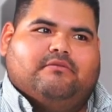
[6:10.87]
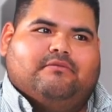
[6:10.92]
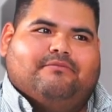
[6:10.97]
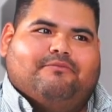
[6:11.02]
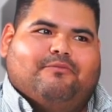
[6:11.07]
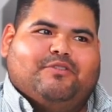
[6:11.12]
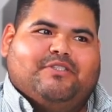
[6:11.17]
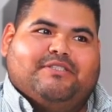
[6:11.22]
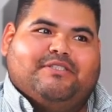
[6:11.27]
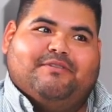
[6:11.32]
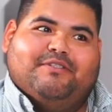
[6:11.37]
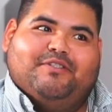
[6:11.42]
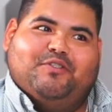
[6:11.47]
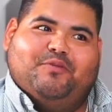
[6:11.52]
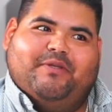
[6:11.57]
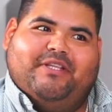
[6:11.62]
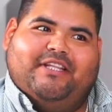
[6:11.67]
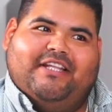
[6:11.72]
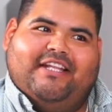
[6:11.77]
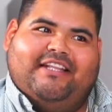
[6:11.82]
Muchas veces lo
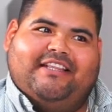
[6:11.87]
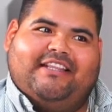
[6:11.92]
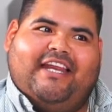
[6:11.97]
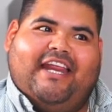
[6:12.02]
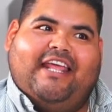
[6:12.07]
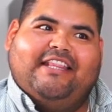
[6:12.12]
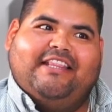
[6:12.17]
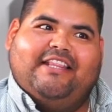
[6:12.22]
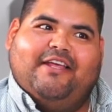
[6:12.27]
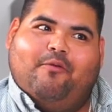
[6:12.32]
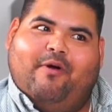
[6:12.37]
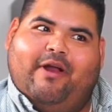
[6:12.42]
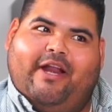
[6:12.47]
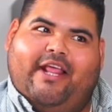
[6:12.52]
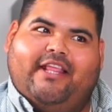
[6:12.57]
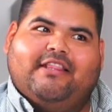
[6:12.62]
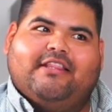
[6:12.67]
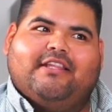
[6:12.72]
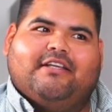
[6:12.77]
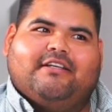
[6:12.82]
venden en 30,
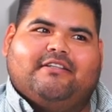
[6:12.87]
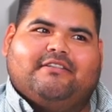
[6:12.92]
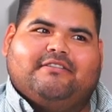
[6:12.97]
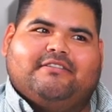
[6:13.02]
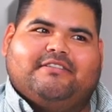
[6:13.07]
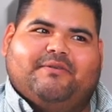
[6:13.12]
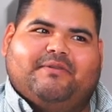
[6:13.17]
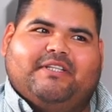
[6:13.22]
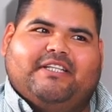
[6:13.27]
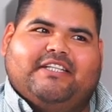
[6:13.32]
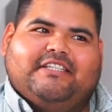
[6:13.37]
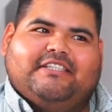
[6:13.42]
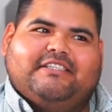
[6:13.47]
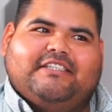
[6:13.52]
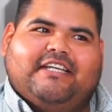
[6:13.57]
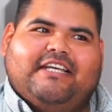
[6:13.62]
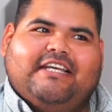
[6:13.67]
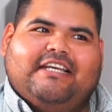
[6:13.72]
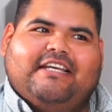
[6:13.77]
40, sí. me entiendes?